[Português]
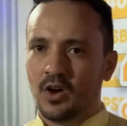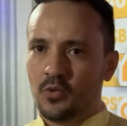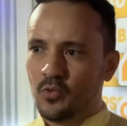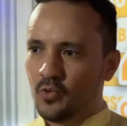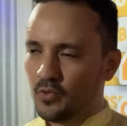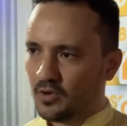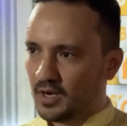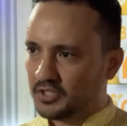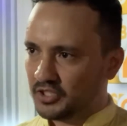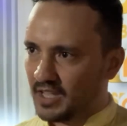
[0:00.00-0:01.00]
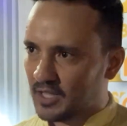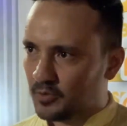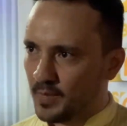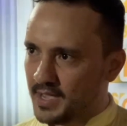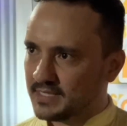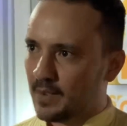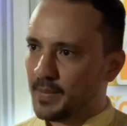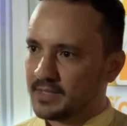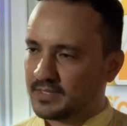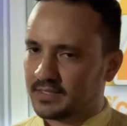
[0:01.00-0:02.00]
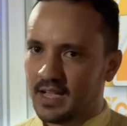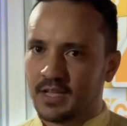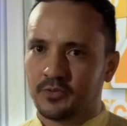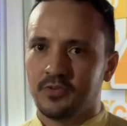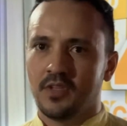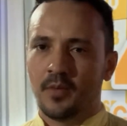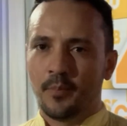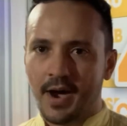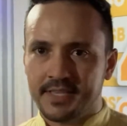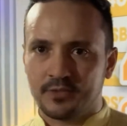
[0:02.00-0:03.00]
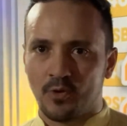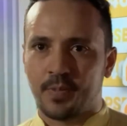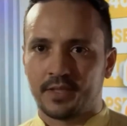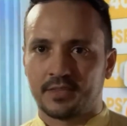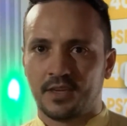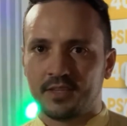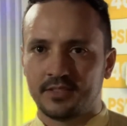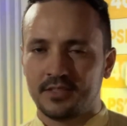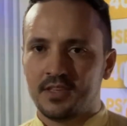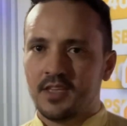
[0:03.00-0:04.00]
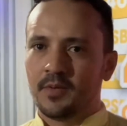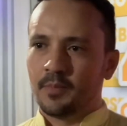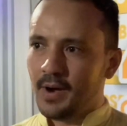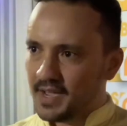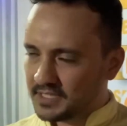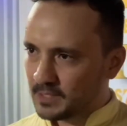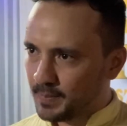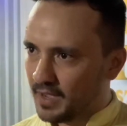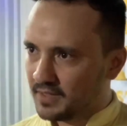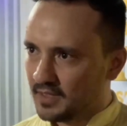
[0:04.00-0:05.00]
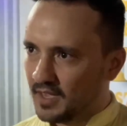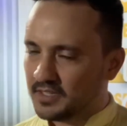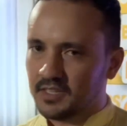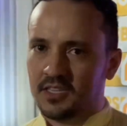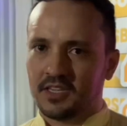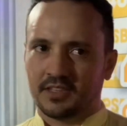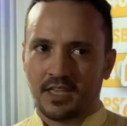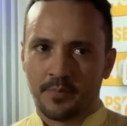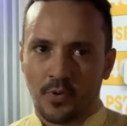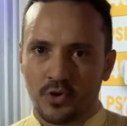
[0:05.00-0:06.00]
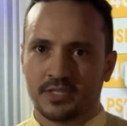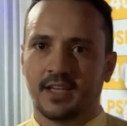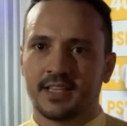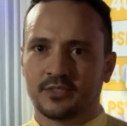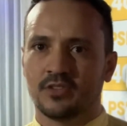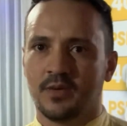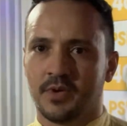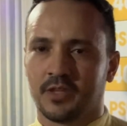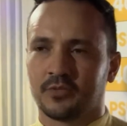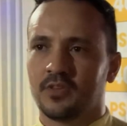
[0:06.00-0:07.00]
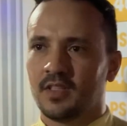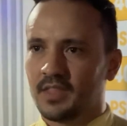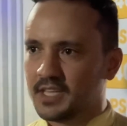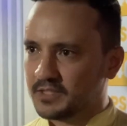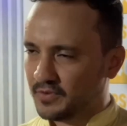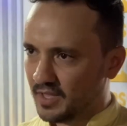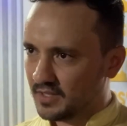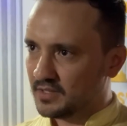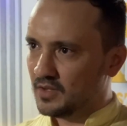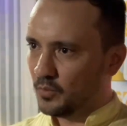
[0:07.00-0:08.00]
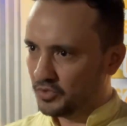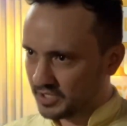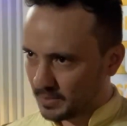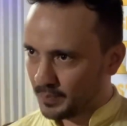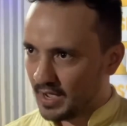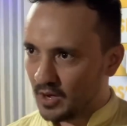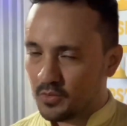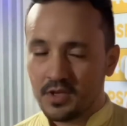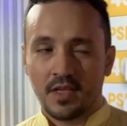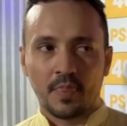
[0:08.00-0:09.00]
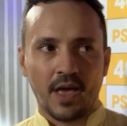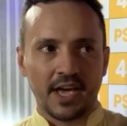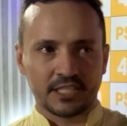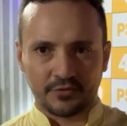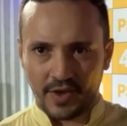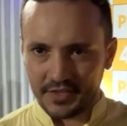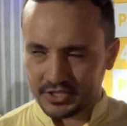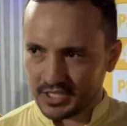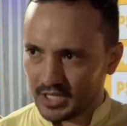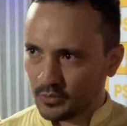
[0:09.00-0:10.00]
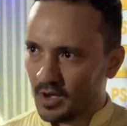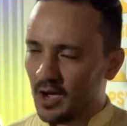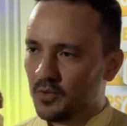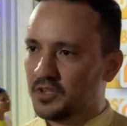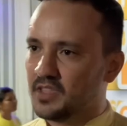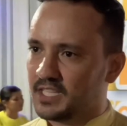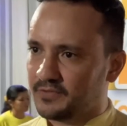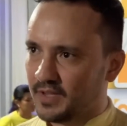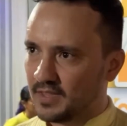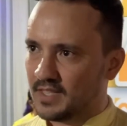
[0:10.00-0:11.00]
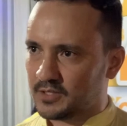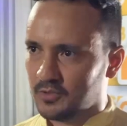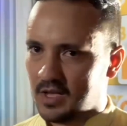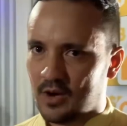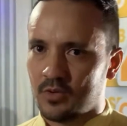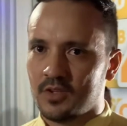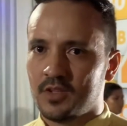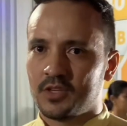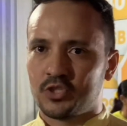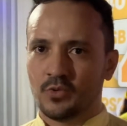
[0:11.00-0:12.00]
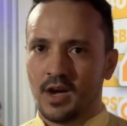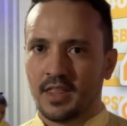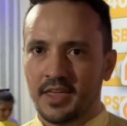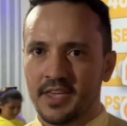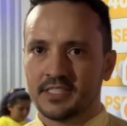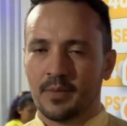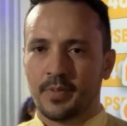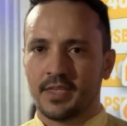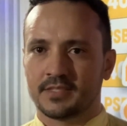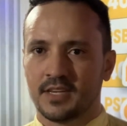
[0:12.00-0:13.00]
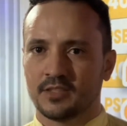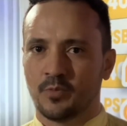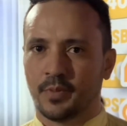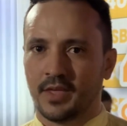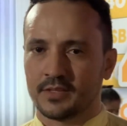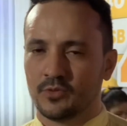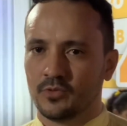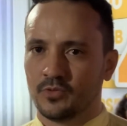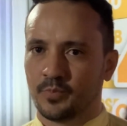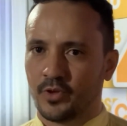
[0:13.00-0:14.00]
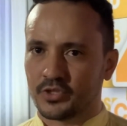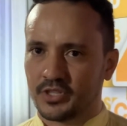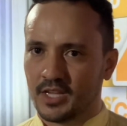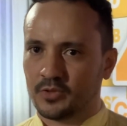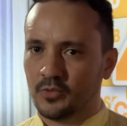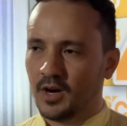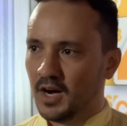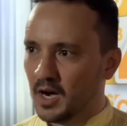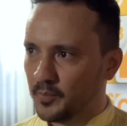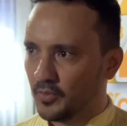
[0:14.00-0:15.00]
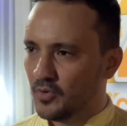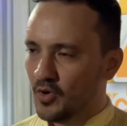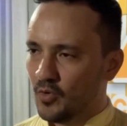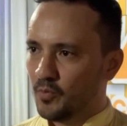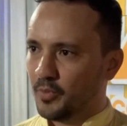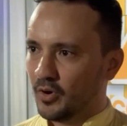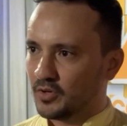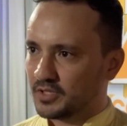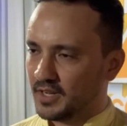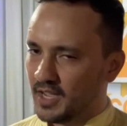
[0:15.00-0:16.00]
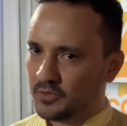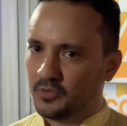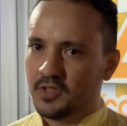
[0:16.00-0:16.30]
o candidato mais capacitado, mais competente mais experiente e que tem bons relacionamentos na esfera municipal, na esfera estadual e na esfera nacional. Juarez representa um, um projeto amplo, um projeto